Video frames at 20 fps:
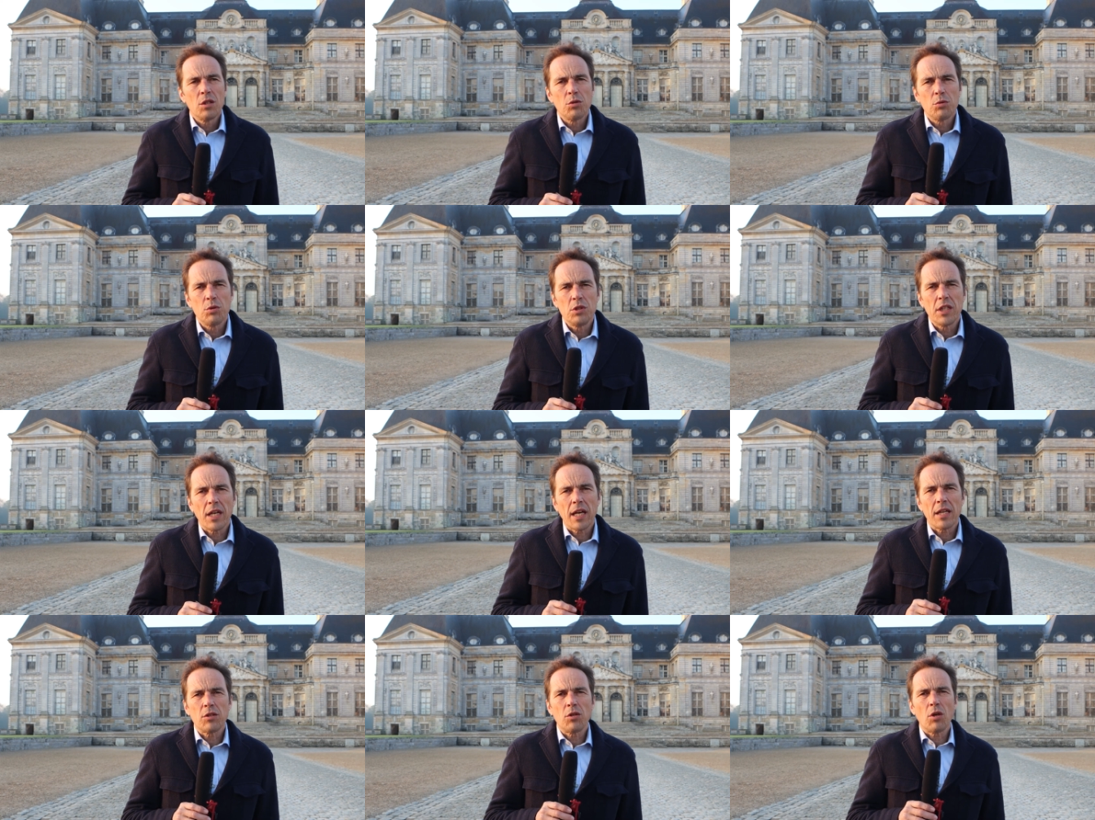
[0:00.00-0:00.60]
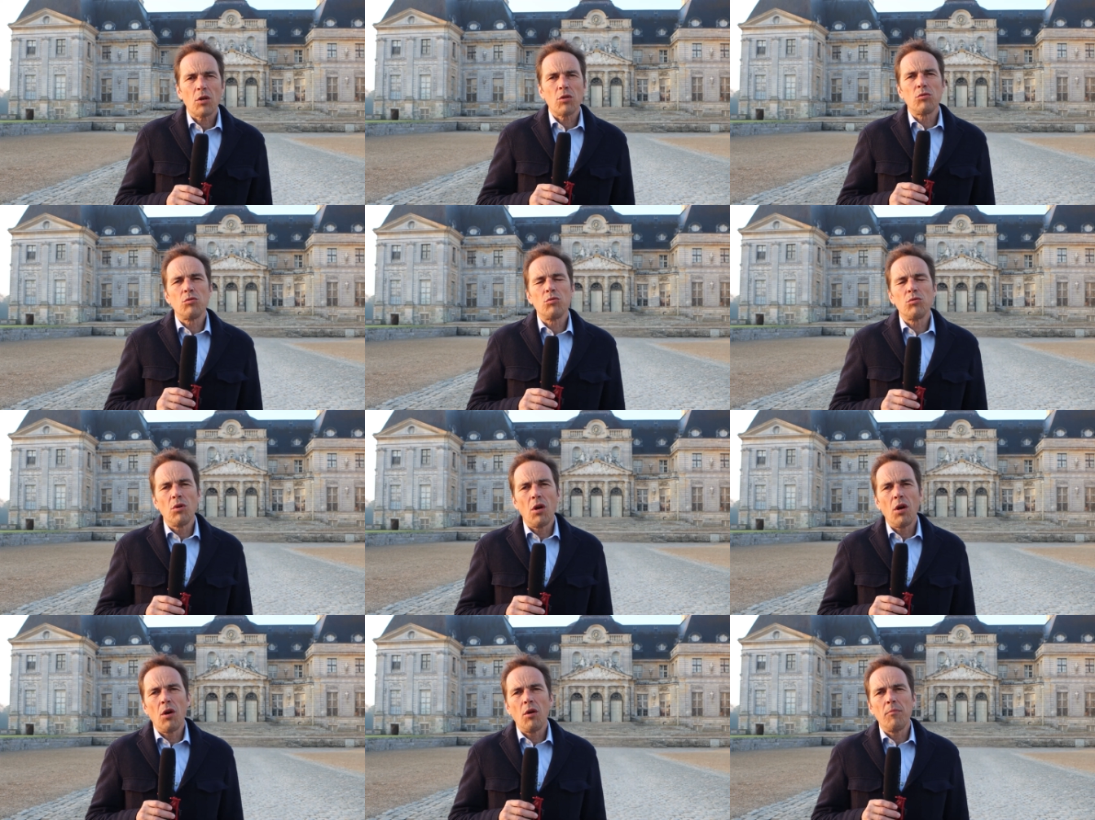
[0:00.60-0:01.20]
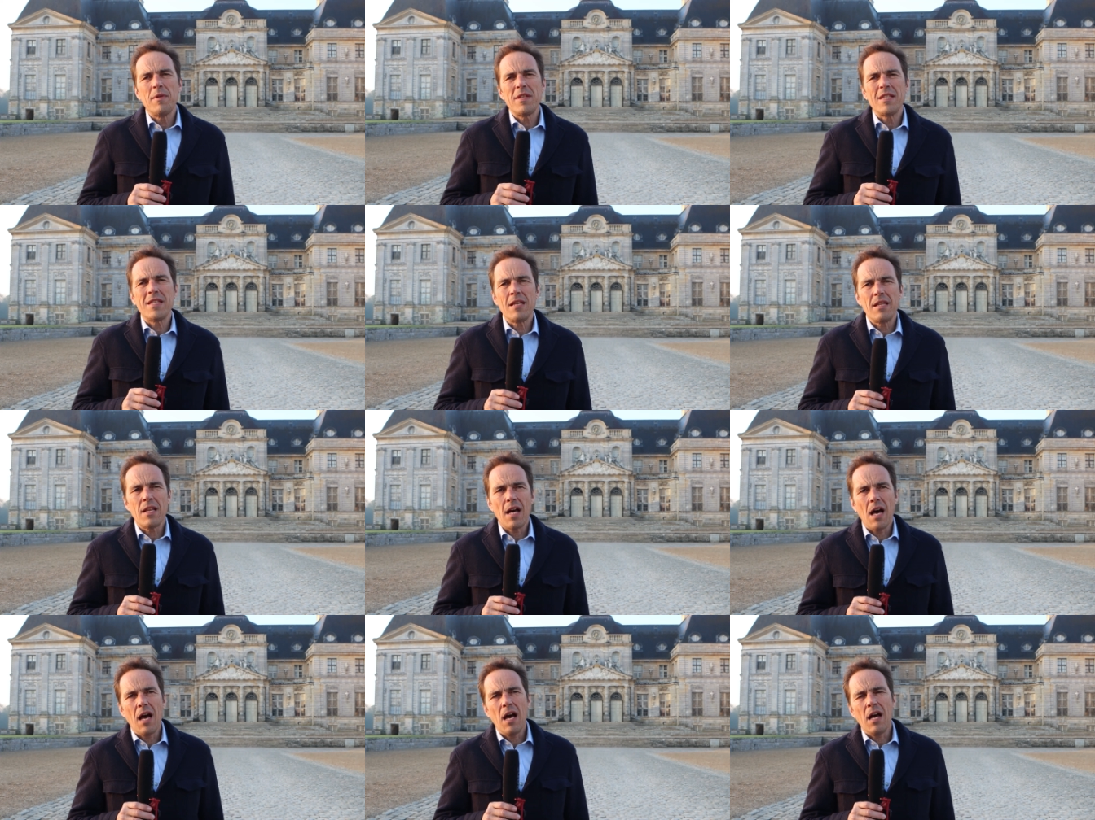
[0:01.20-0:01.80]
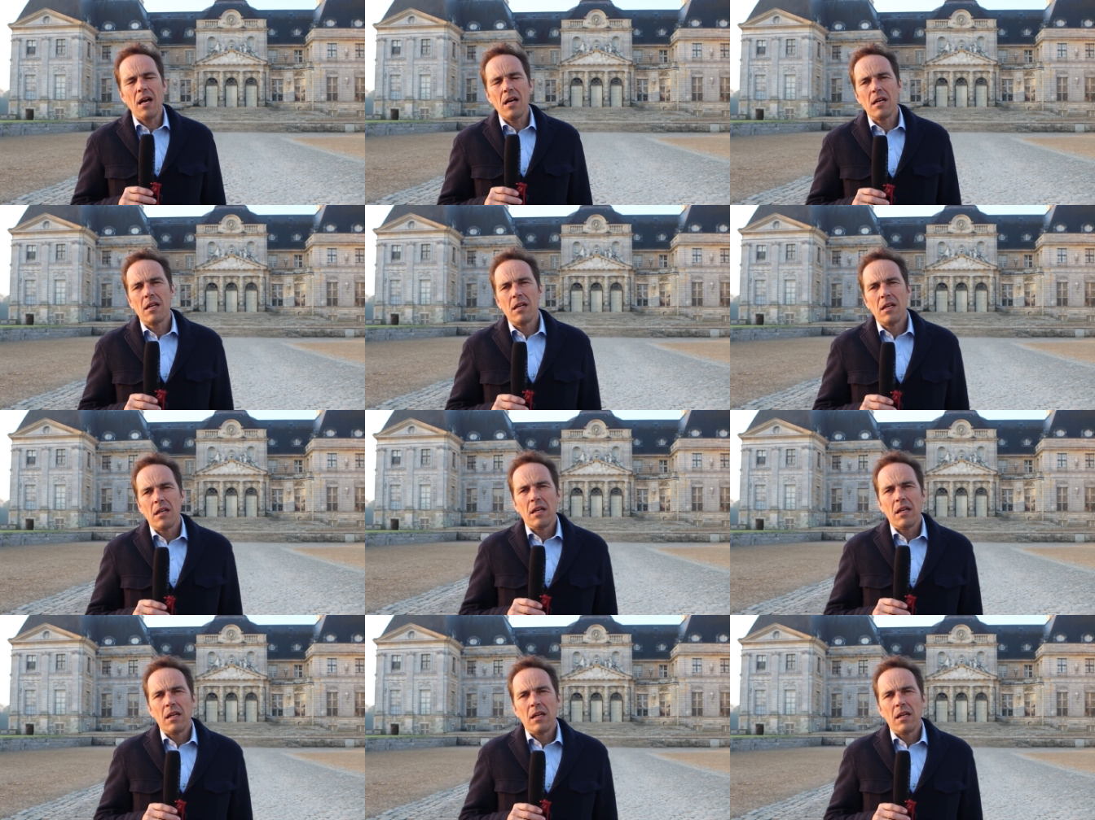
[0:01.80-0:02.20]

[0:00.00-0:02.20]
je suis directeur du euh, mécénat